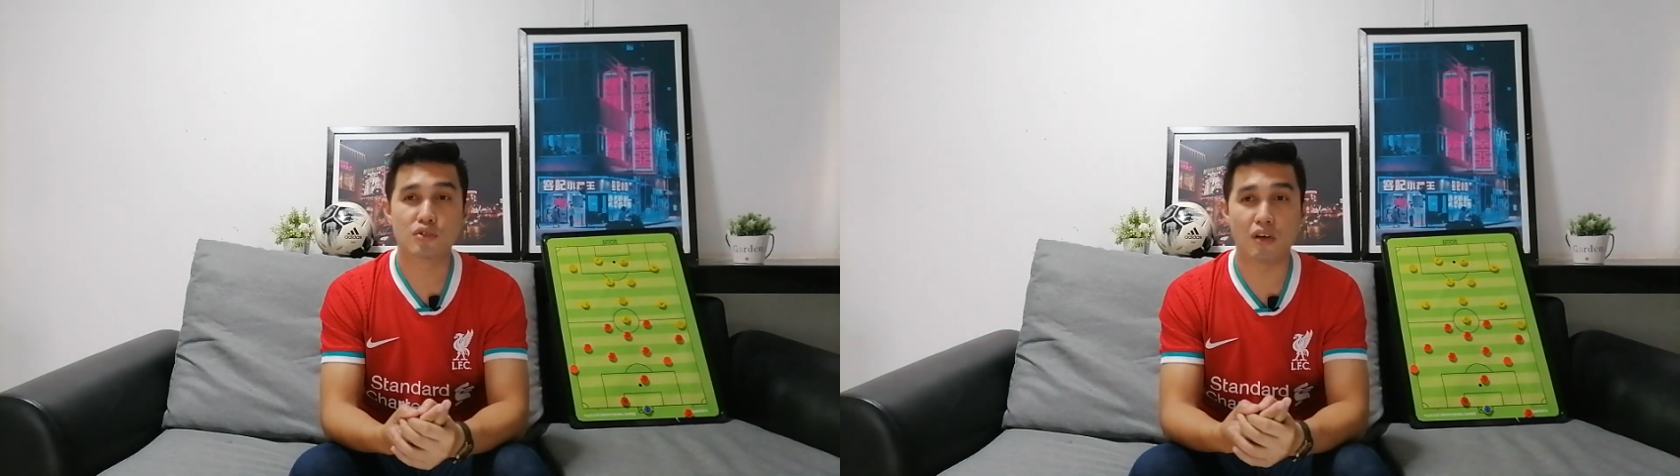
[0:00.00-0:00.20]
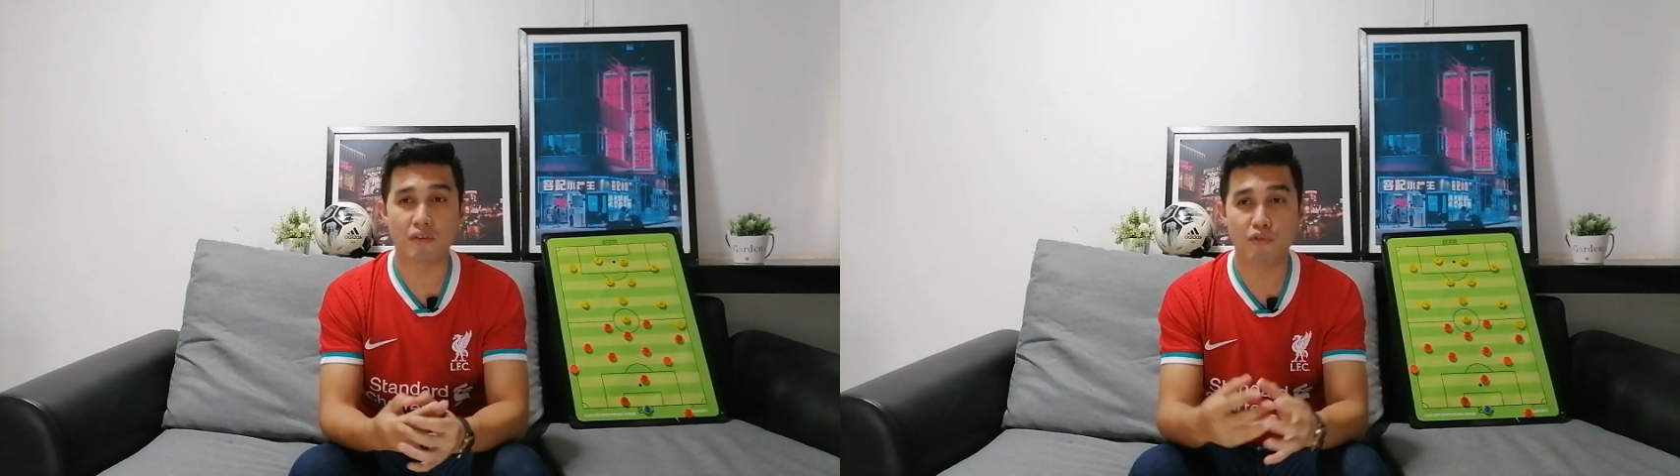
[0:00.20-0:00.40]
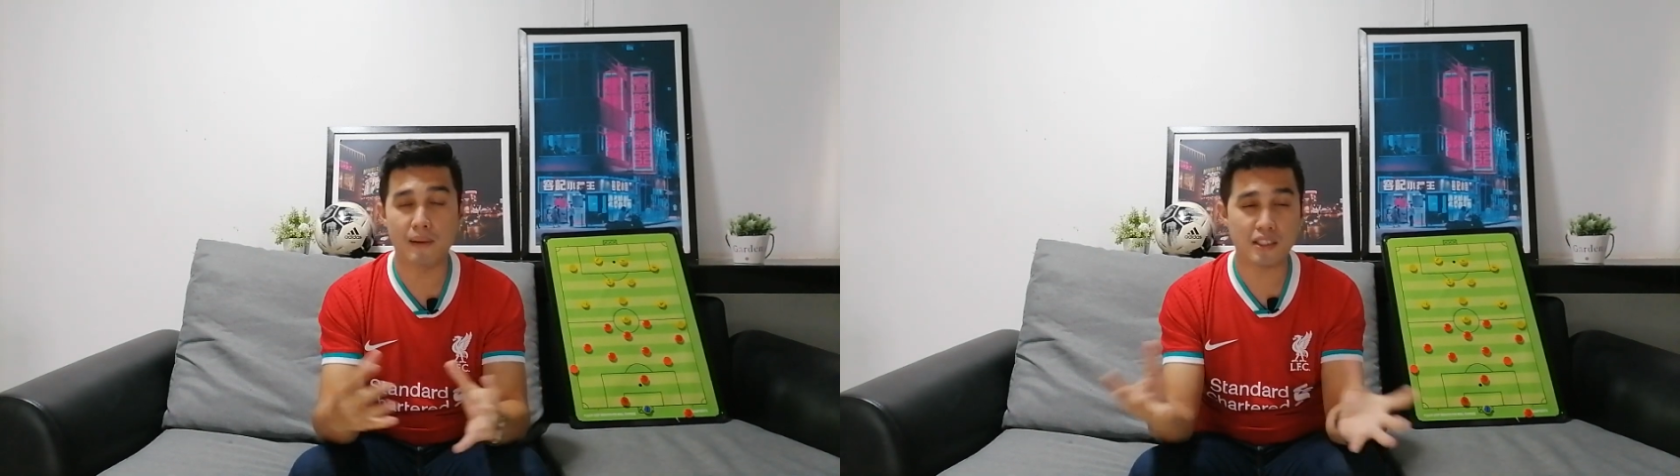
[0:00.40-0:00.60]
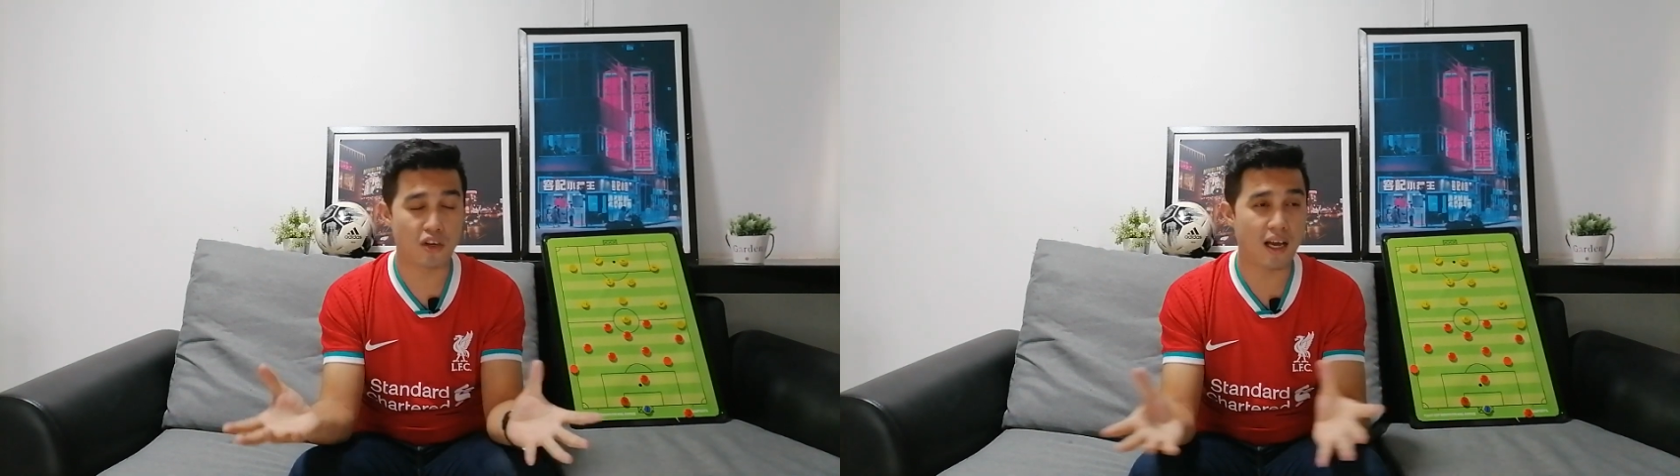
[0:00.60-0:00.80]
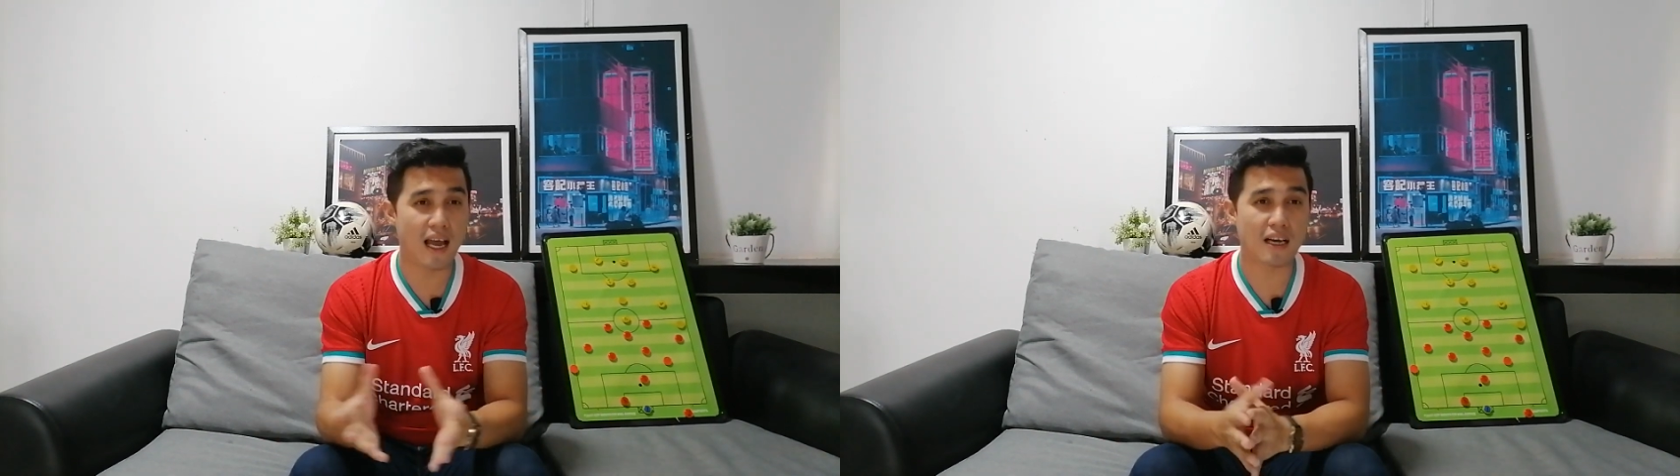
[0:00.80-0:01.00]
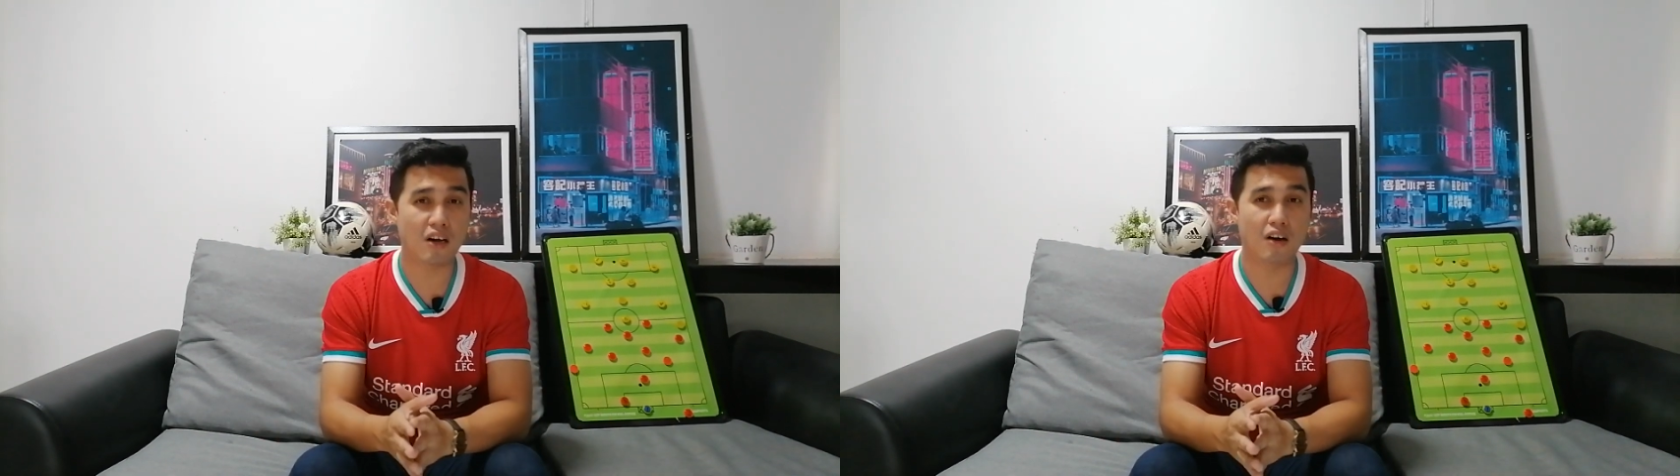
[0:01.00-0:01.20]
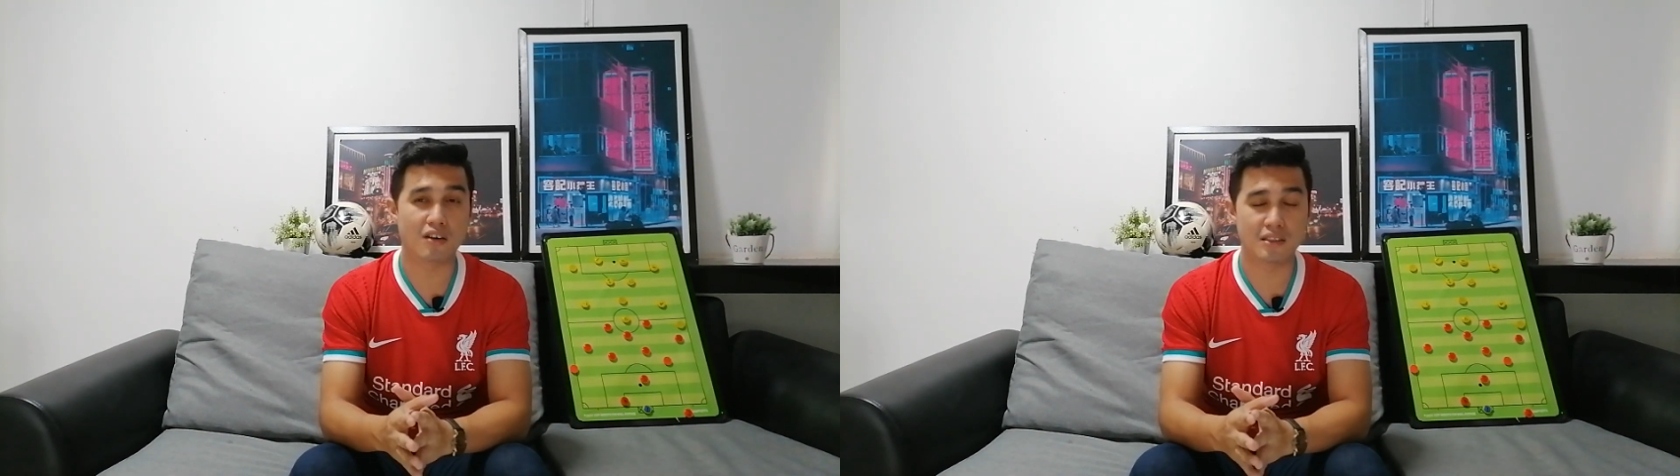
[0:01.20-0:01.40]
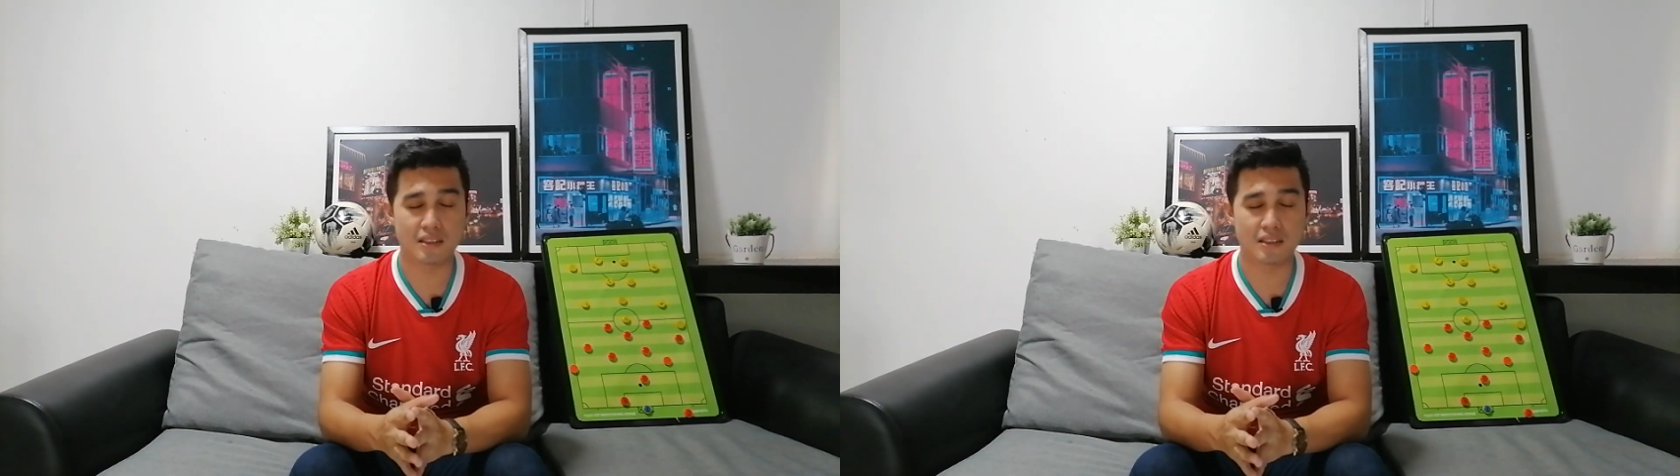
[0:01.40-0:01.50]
ส่วนฟูลแบ็กสองข้างก็